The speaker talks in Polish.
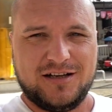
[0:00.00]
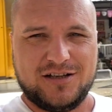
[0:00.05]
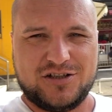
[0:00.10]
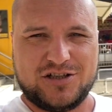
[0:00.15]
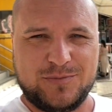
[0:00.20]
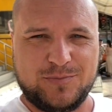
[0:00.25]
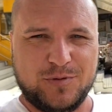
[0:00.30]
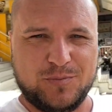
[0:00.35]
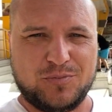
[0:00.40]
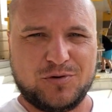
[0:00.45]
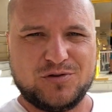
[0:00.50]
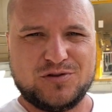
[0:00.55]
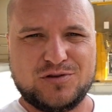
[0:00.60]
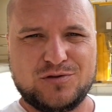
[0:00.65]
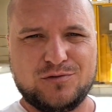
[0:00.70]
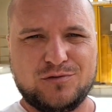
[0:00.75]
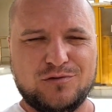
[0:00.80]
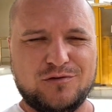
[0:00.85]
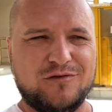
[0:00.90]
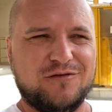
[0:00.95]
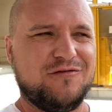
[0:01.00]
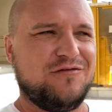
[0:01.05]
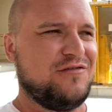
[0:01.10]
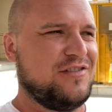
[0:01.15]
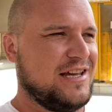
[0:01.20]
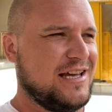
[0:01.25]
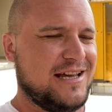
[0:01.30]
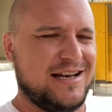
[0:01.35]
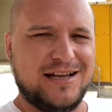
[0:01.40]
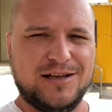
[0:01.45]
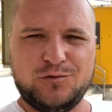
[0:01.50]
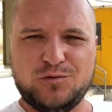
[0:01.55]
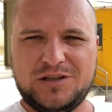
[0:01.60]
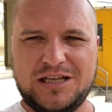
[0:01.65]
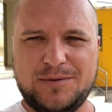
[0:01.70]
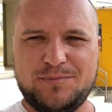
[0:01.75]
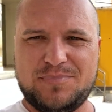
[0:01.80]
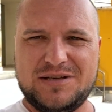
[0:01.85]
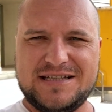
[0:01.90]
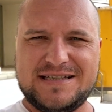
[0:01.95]
że po prostu wiele
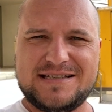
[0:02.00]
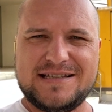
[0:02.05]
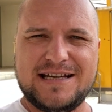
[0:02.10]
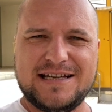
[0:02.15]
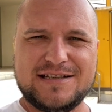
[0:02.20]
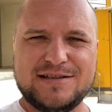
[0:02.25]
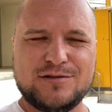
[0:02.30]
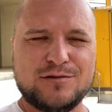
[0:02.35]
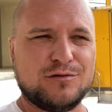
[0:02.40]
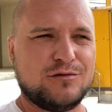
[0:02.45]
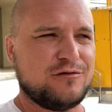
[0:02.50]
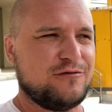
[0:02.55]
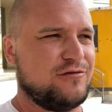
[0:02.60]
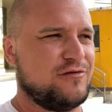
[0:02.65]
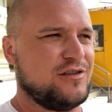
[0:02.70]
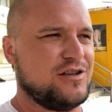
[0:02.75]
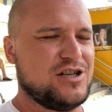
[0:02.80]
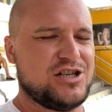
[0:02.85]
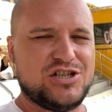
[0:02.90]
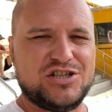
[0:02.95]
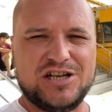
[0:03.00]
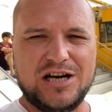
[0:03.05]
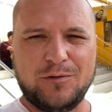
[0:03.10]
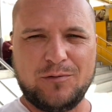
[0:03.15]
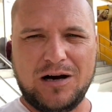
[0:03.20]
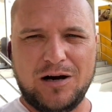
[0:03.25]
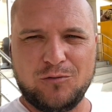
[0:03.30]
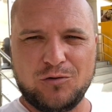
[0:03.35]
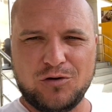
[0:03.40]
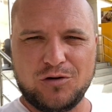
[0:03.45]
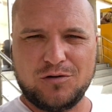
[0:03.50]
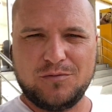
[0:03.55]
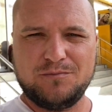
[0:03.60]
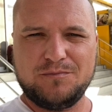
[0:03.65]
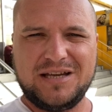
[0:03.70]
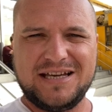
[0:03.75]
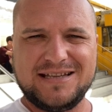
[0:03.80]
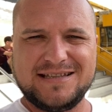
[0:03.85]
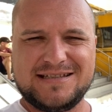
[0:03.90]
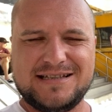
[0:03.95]
tutaj biznesów y, działało
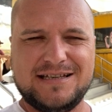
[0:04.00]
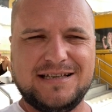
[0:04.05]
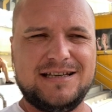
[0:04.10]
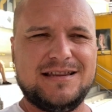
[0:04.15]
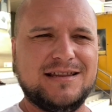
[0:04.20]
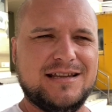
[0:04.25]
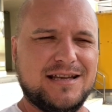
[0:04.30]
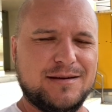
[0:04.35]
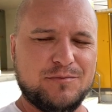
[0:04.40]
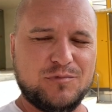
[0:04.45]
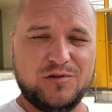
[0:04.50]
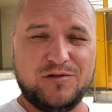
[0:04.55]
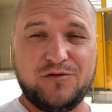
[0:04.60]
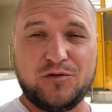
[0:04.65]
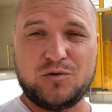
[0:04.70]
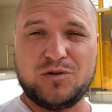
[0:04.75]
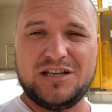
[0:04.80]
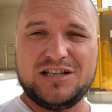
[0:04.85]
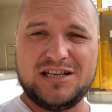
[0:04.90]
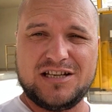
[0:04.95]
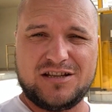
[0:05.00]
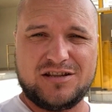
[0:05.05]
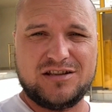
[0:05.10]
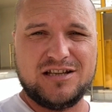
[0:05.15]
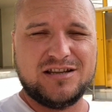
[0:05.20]
między innymi, w ogóle nie,